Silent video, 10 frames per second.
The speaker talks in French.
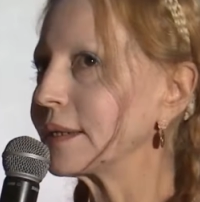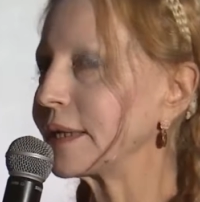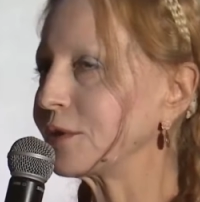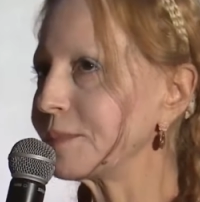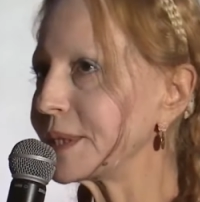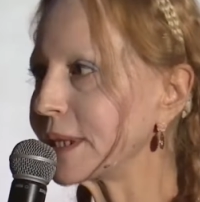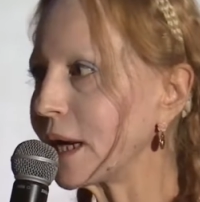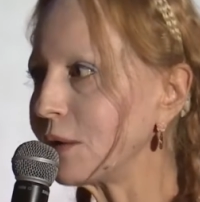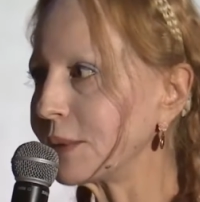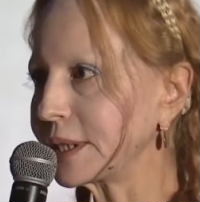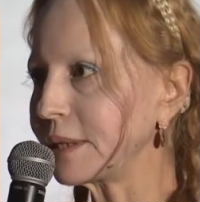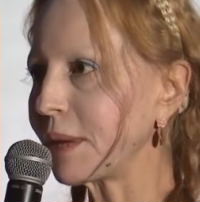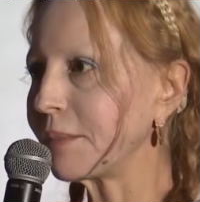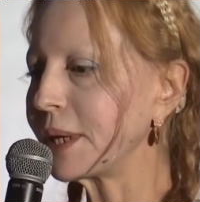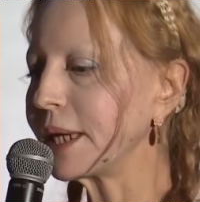cet hôpital où était
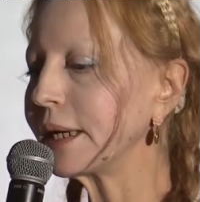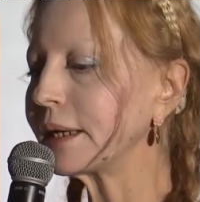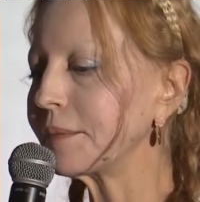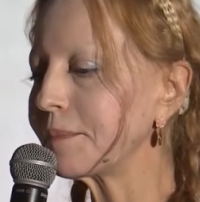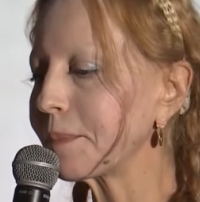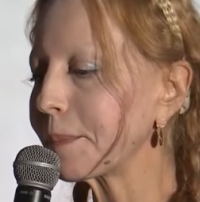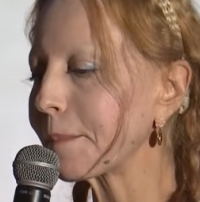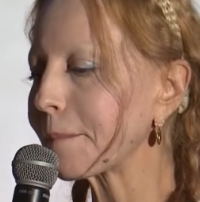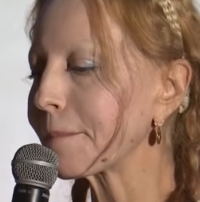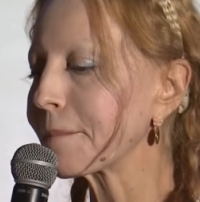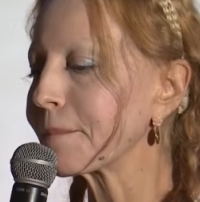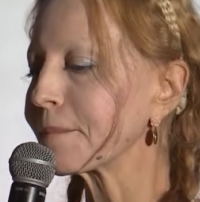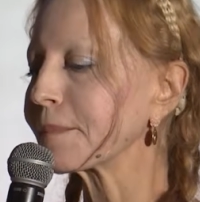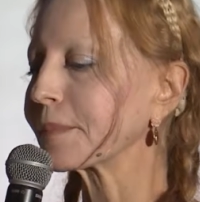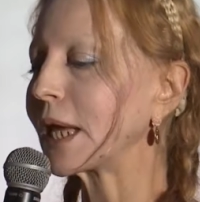ma mère,
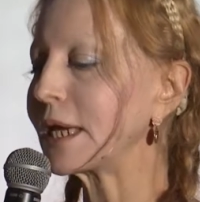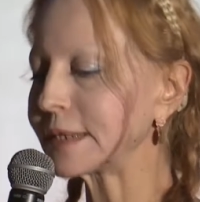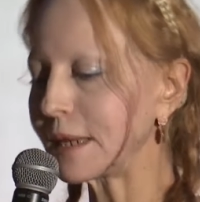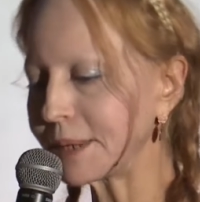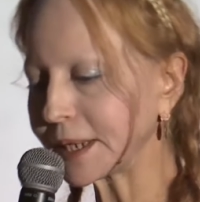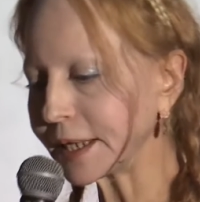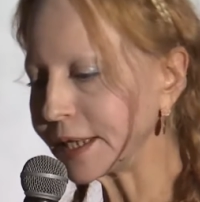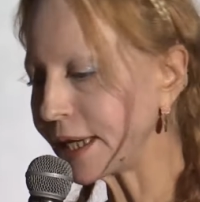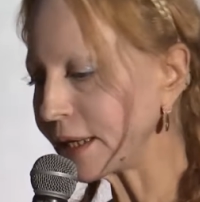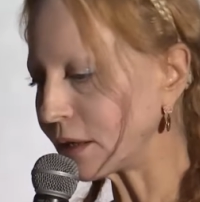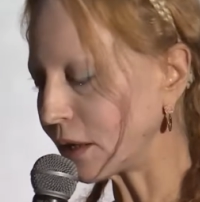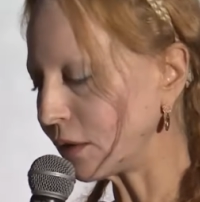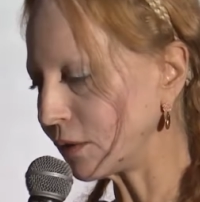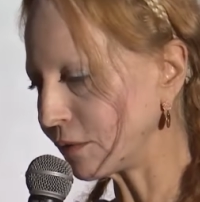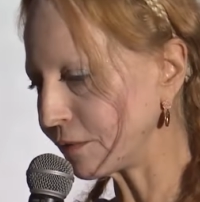à la Salpêtrière,
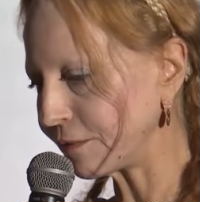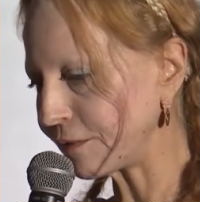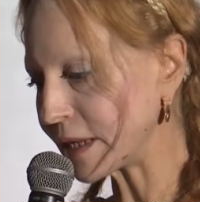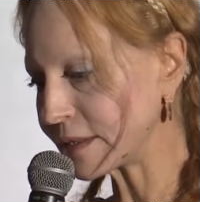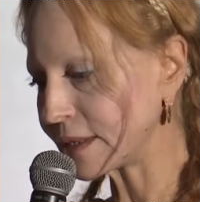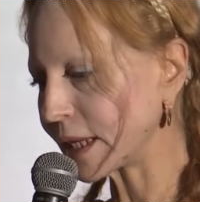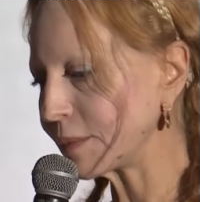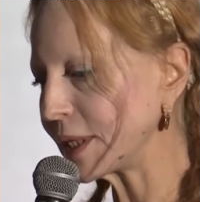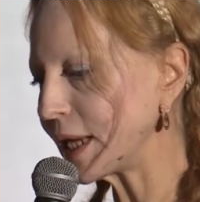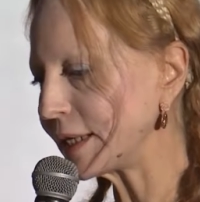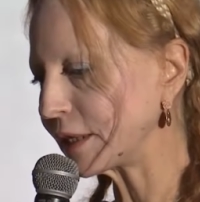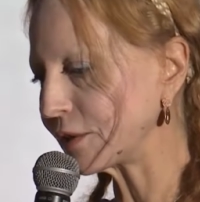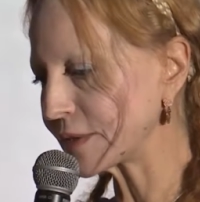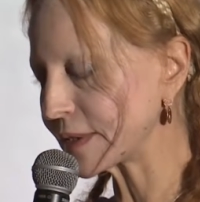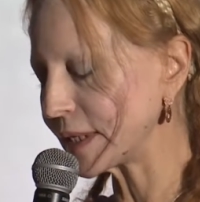en phase terminale d'un
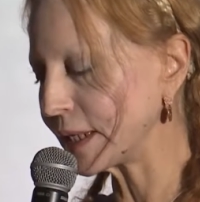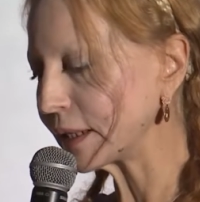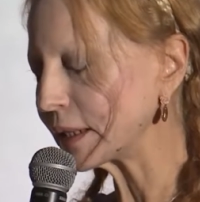cancer.